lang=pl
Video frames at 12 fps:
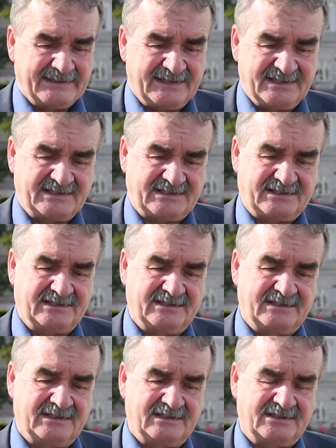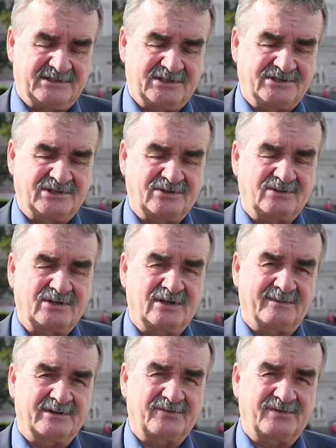Jest 60
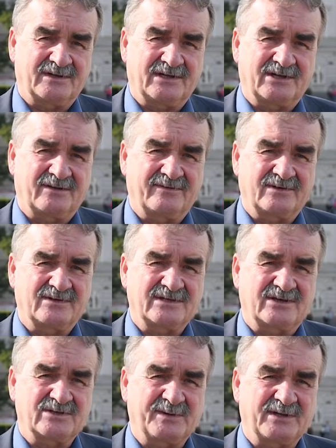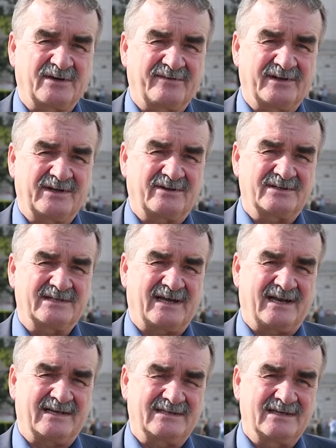km do zagospodarowania od
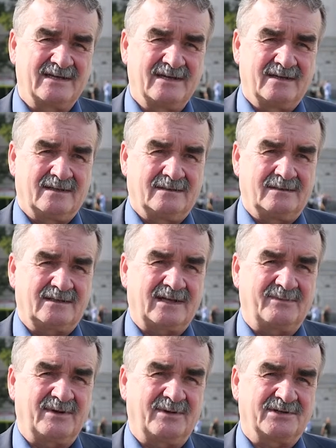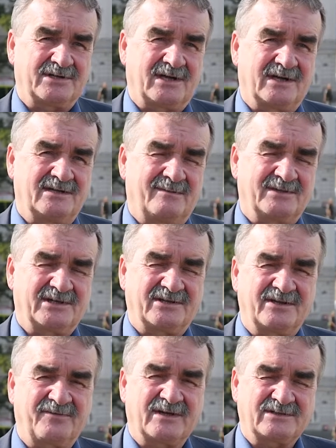zaraz. Nikt tam nie mieszka, nie ma
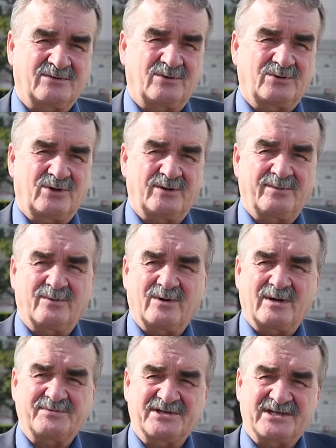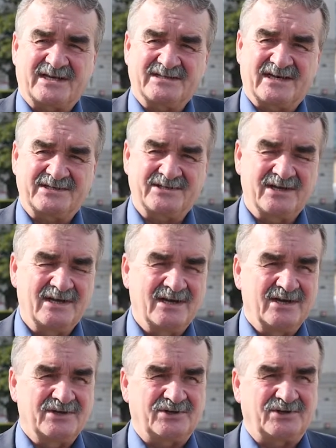żadnej infrastruktury, by mogła przeszkadzać
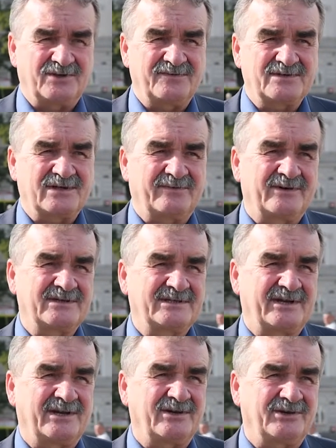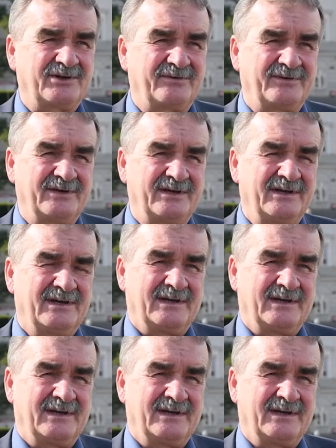środowiskowo jest teren gotowy.